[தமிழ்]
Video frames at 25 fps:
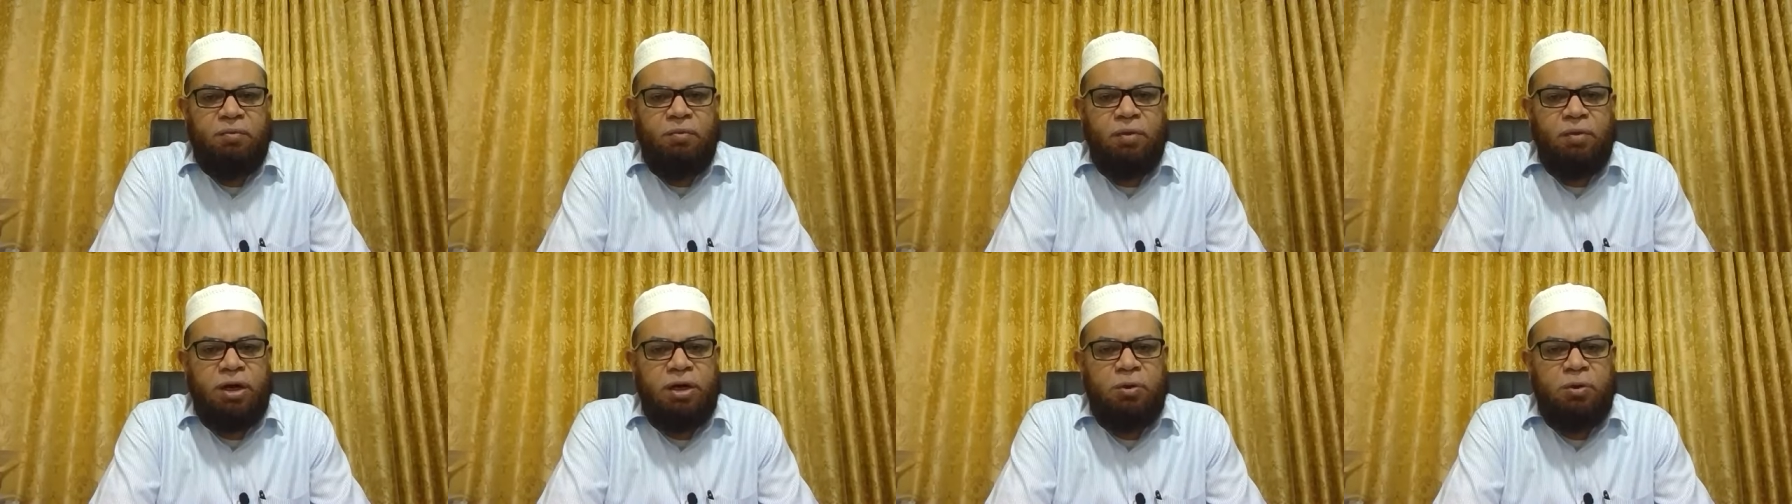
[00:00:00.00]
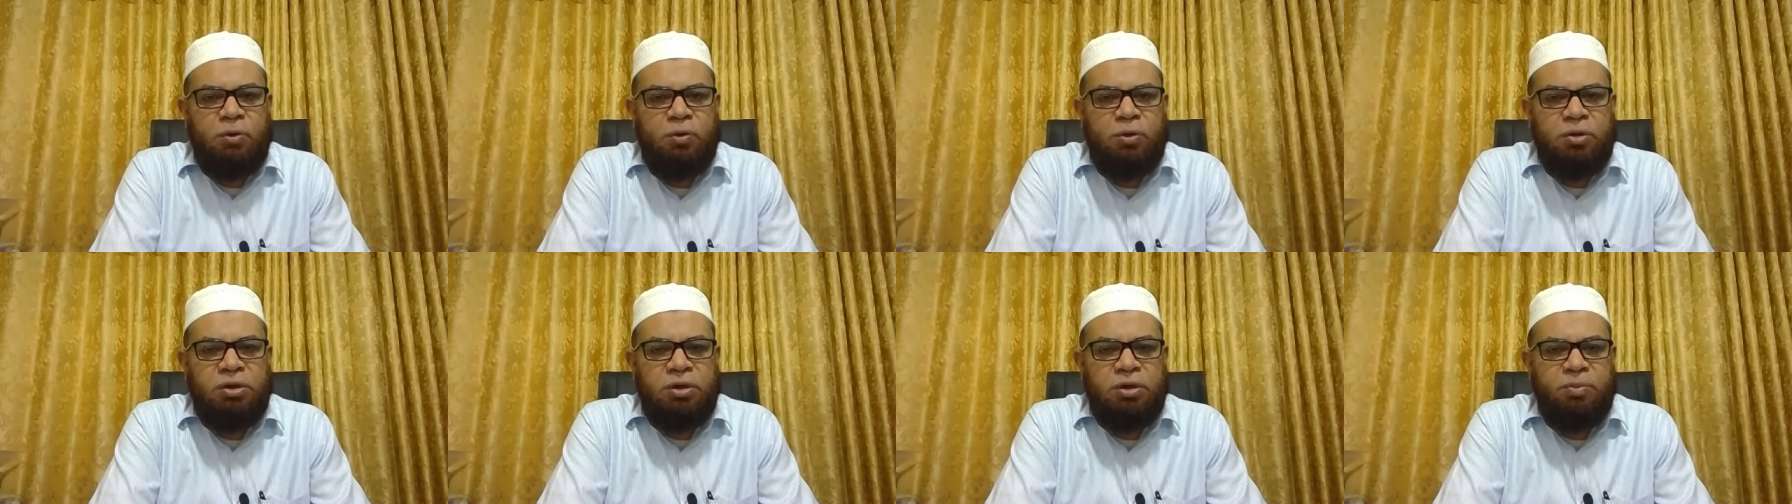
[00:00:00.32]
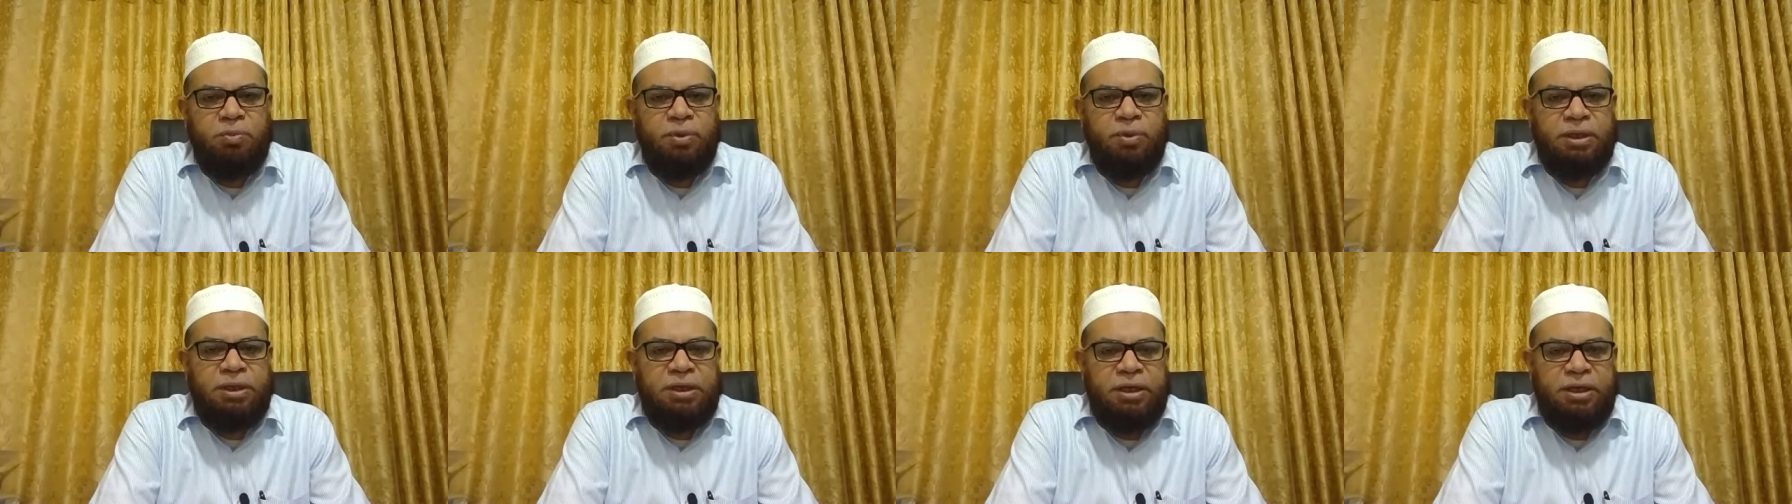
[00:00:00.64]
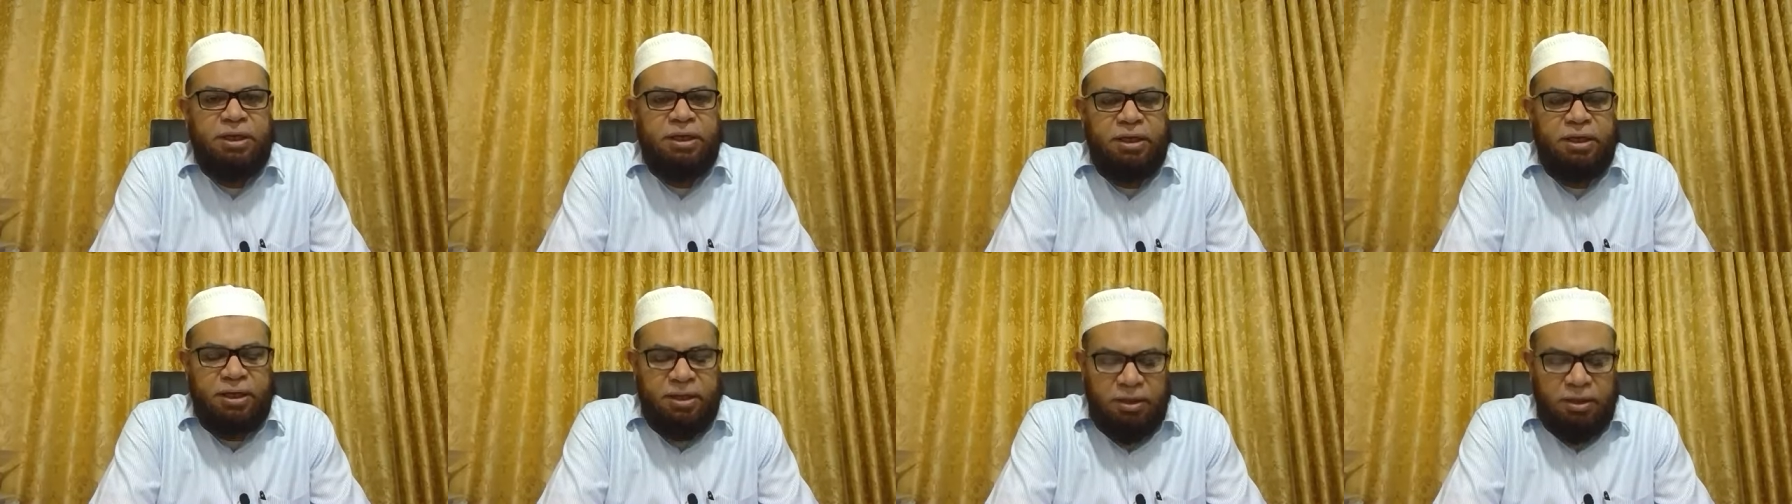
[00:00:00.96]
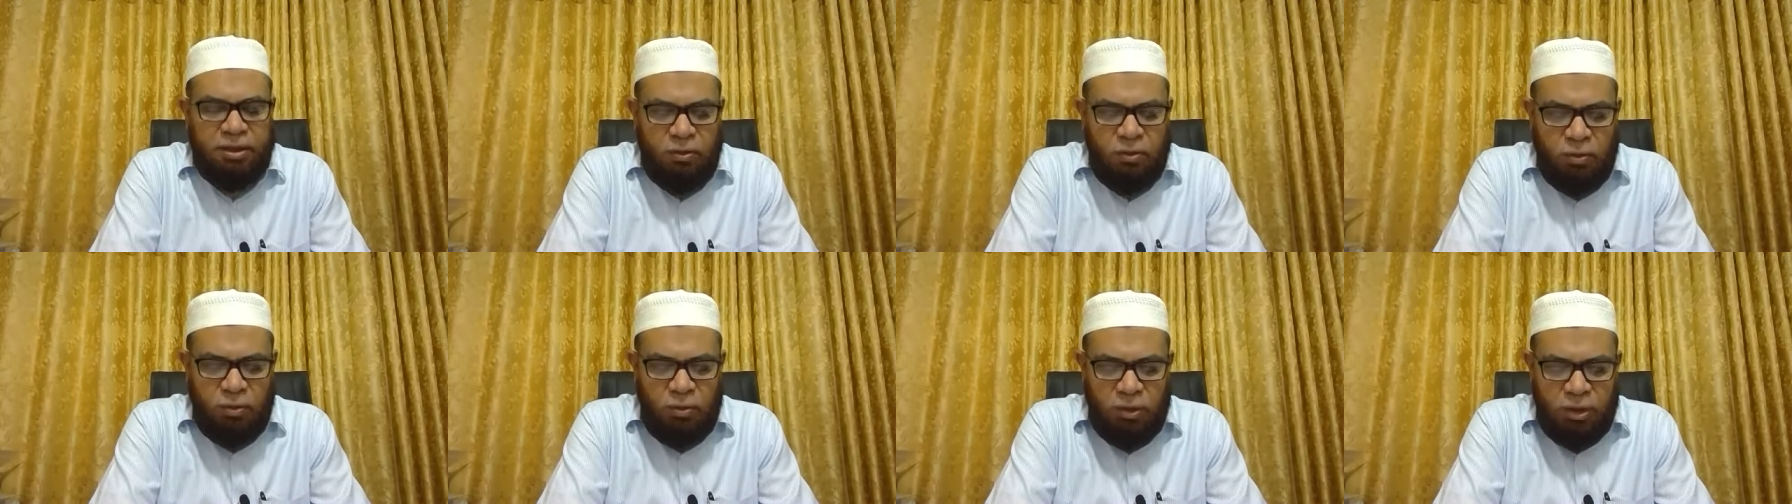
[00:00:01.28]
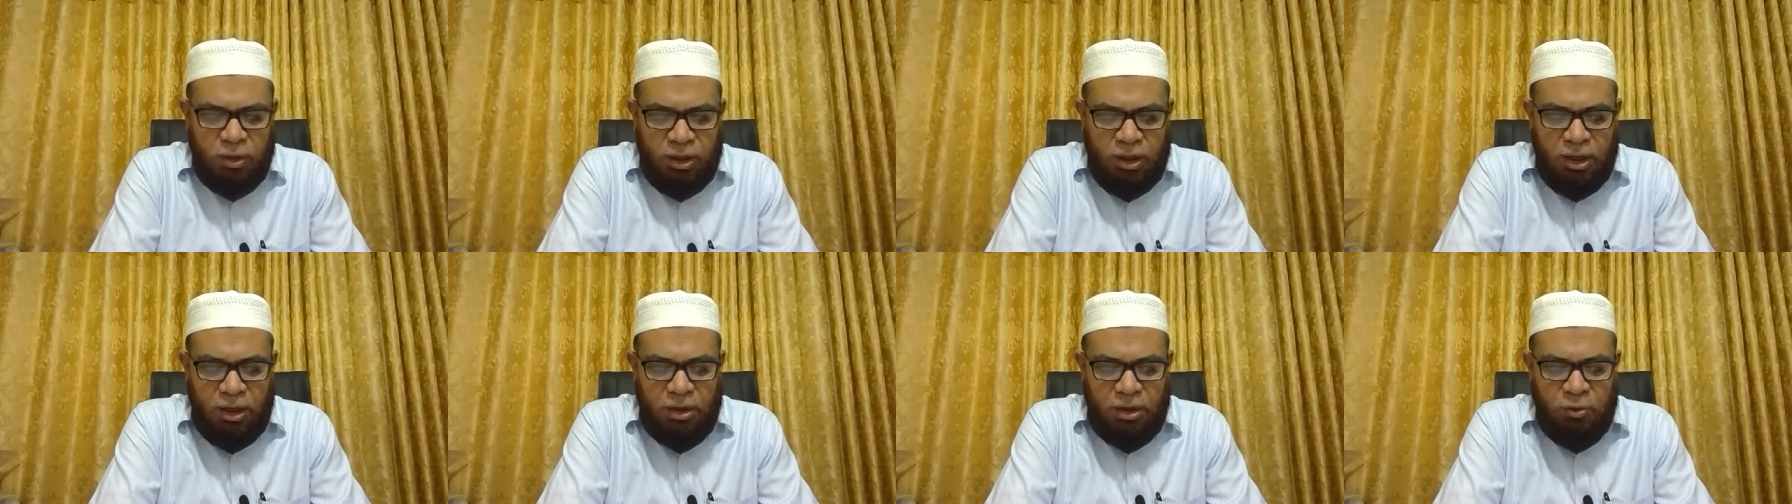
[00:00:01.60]
வலியுறுத்தப்பட்ட
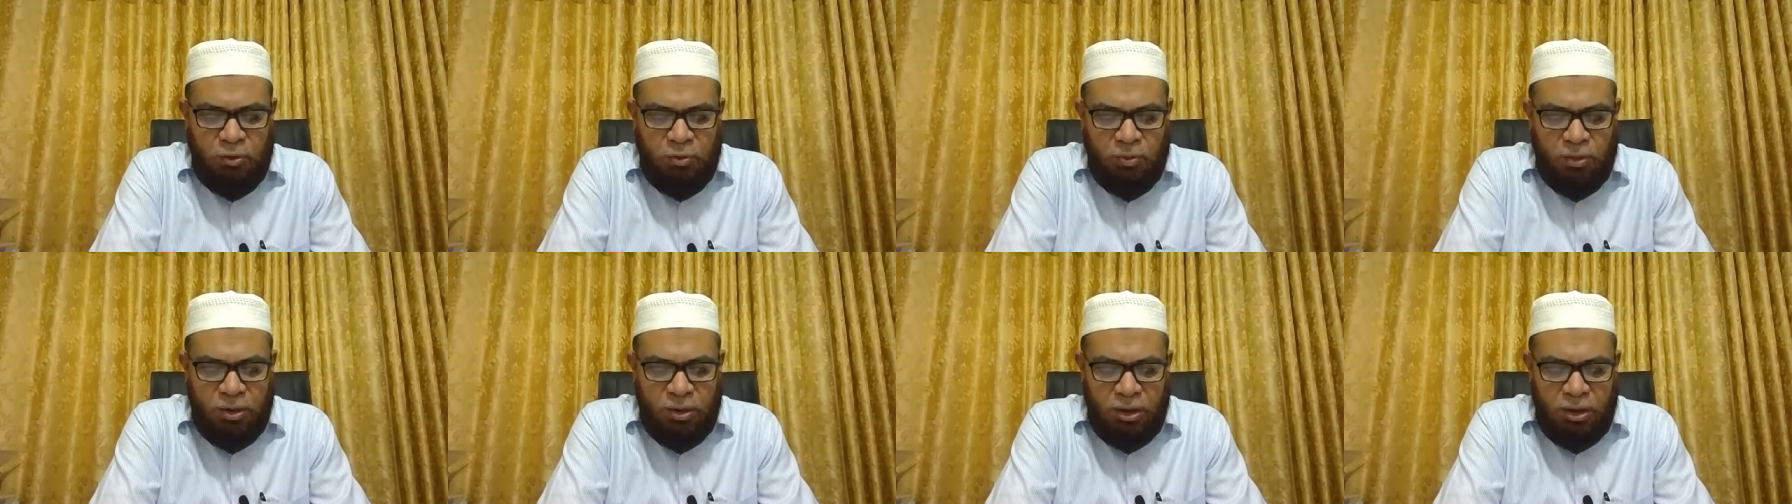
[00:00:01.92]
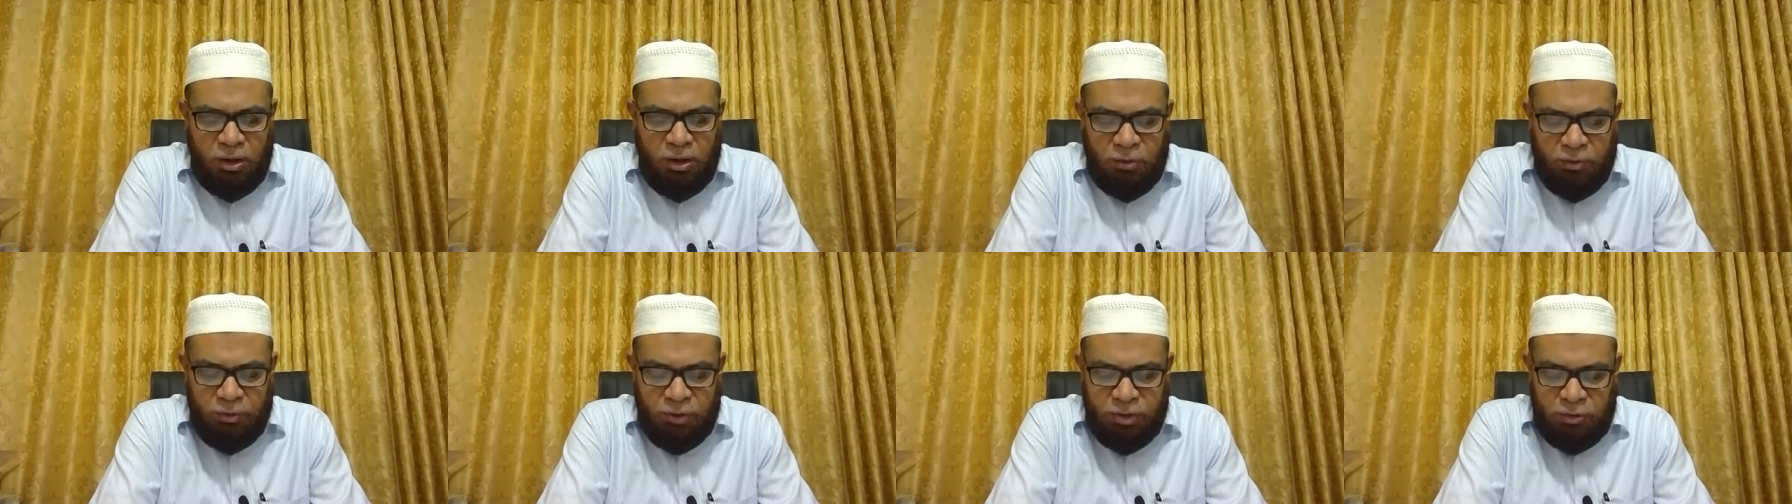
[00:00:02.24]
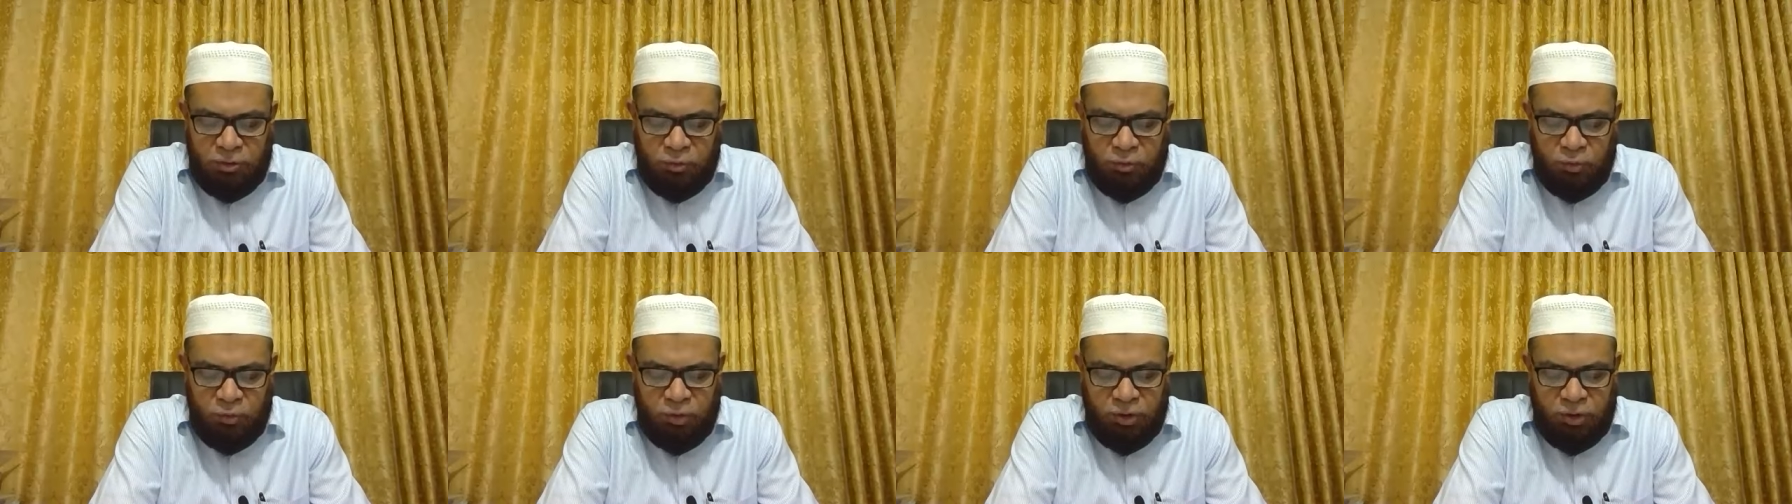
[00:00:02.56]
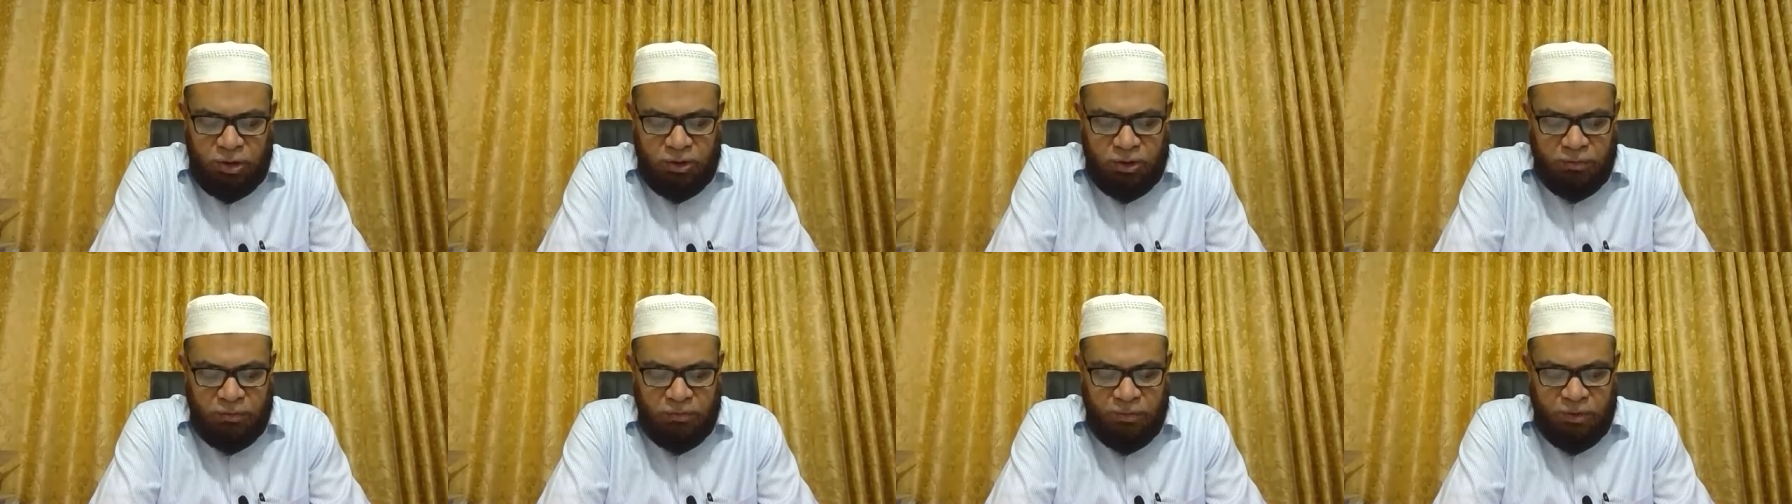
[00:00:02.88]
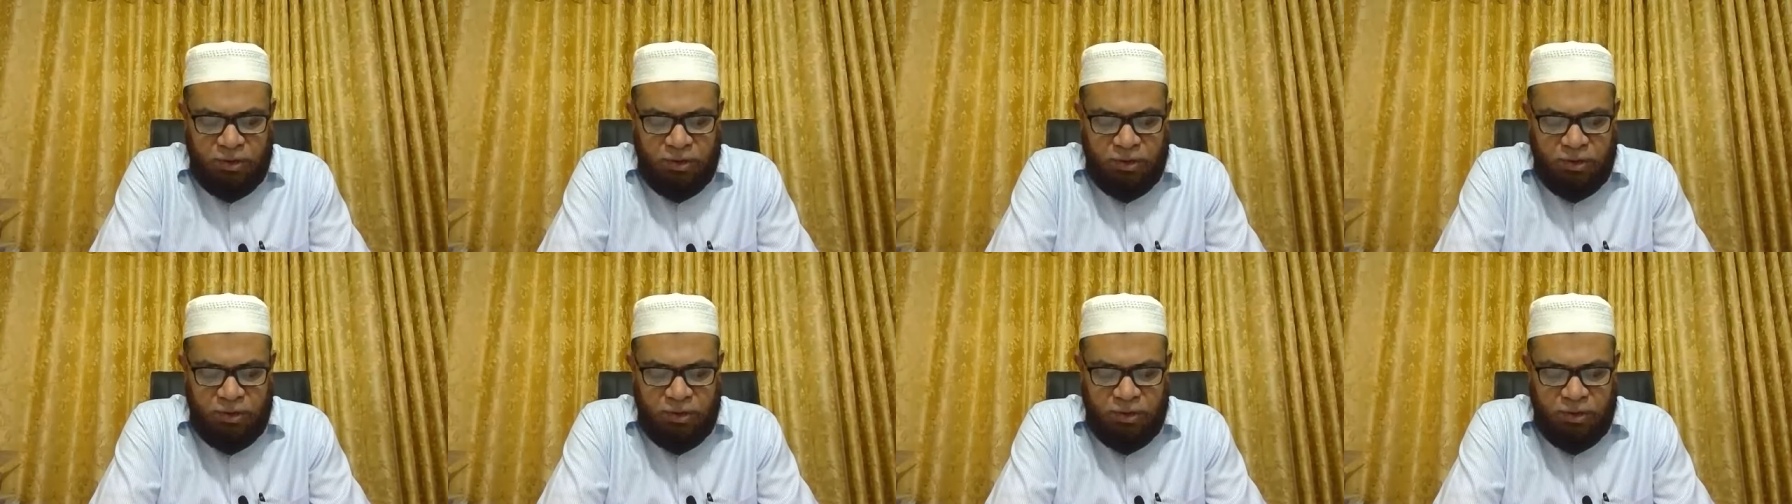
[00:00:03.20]
ஒன்றாகவும் அல்லாஹுடைய தூதர்